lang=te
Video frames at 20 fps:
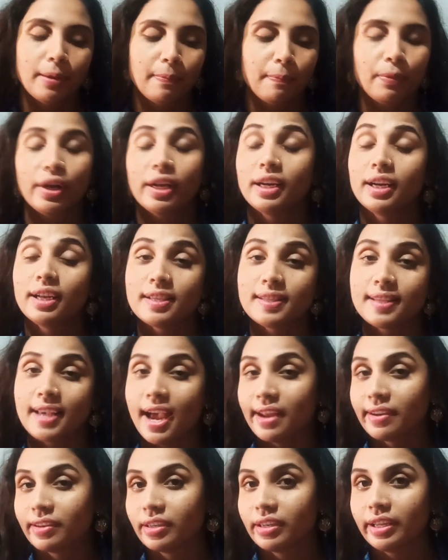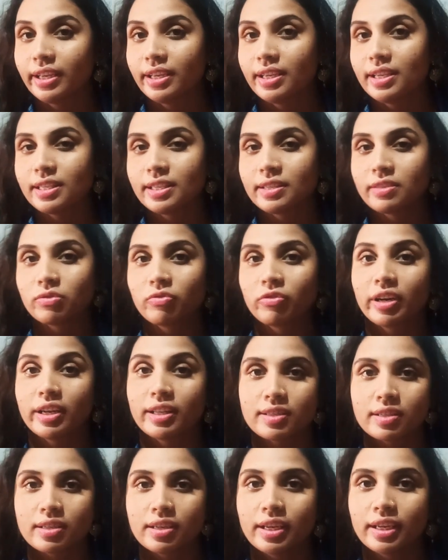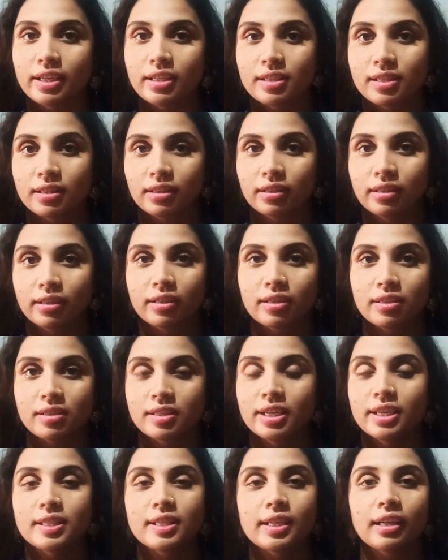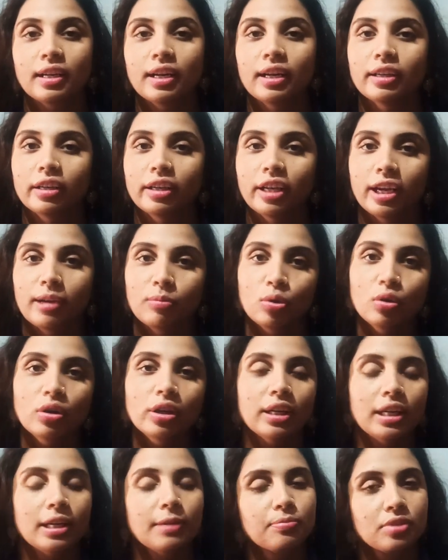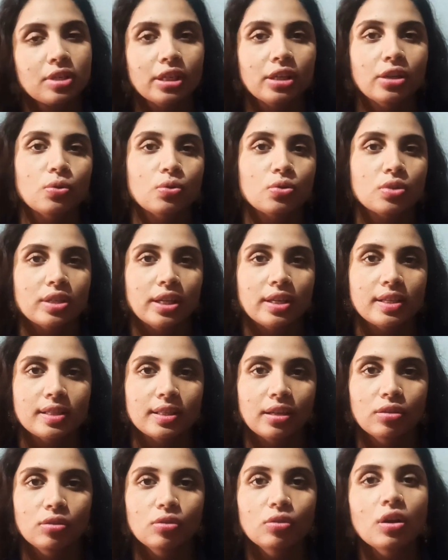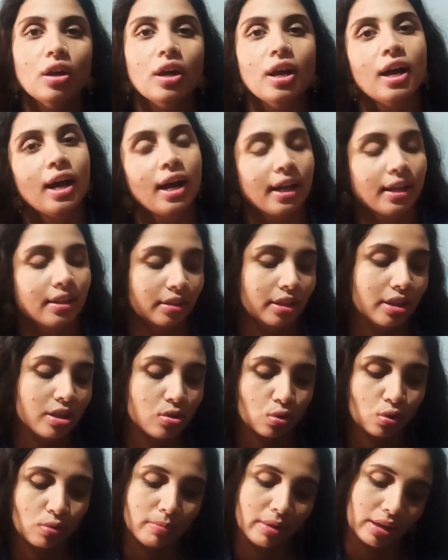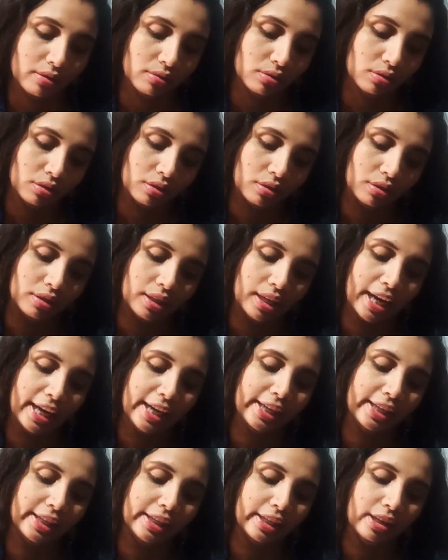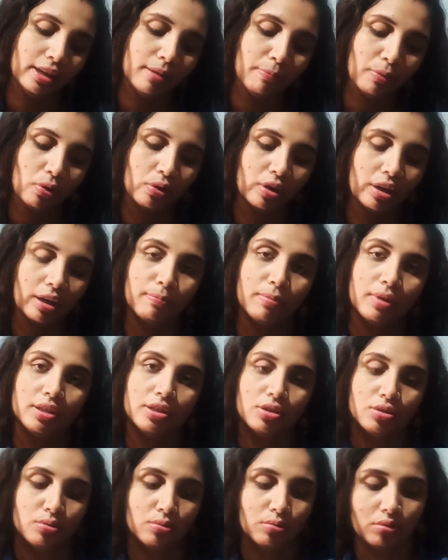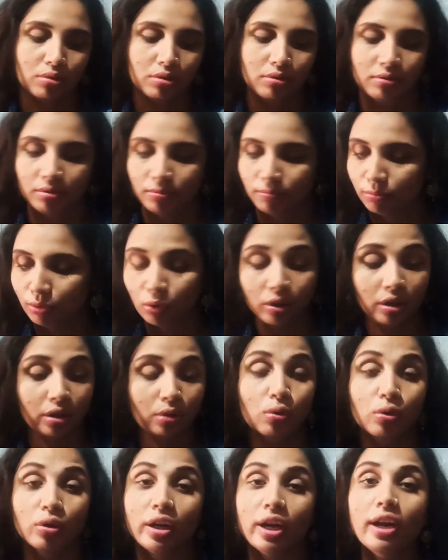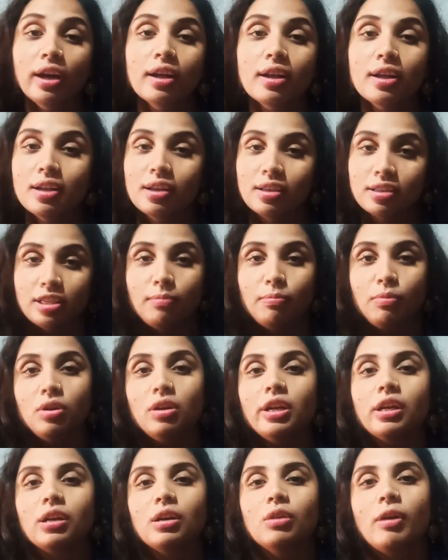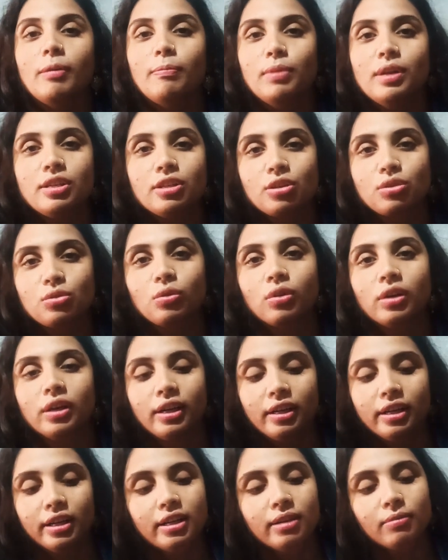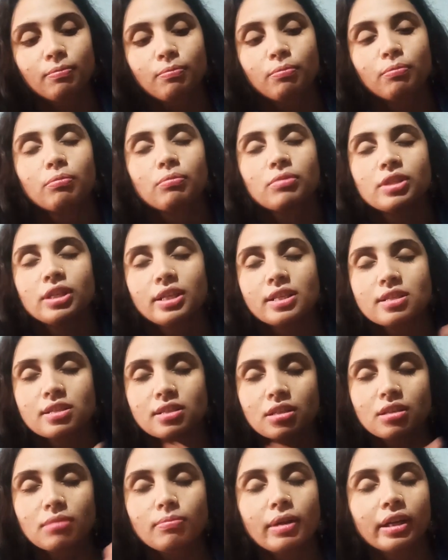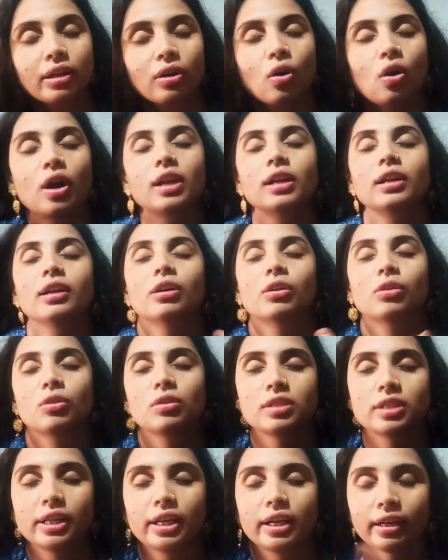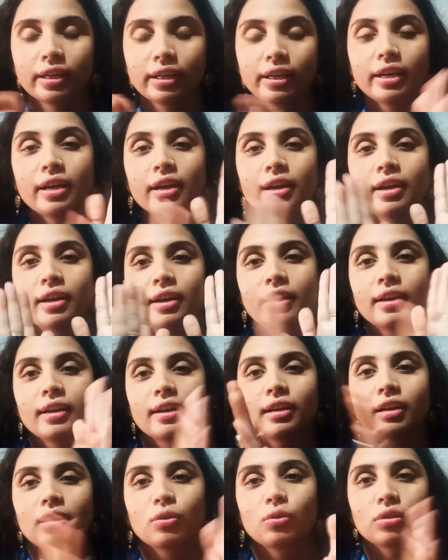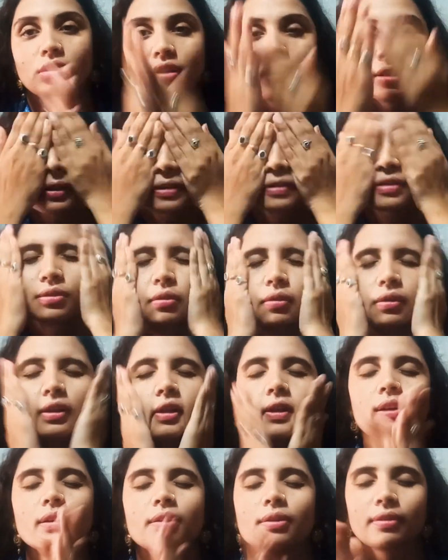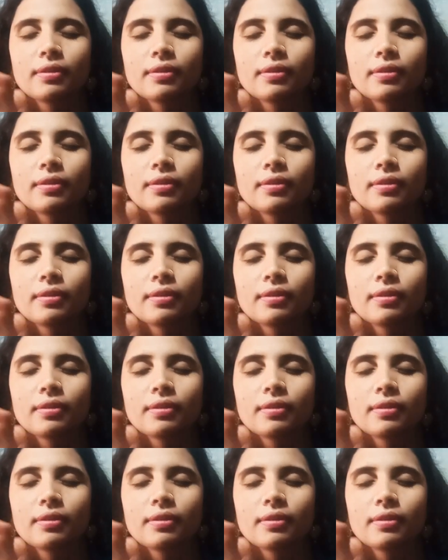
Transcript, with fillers: ఎప్పుడైనా సాటర్డేస్ వెన్స్డేస్ థర్స్డేస్ ఇట్లాంటి టైంలో నేను లిప్స్టిక్ యూస్ చేస్తాను అంతే సో మనం లైట్గా పౌడర్ అప్లై చేసుకున్నాం పౌడర్ కూడా సమ్మర్లో ఎక్కువ అప్లై చేసుకోవచ్చండి జస్ట్ మనకు ఆయిల్ కంట్రోల్ చేయడానికి ఇలా కొద్ది తీసుకొని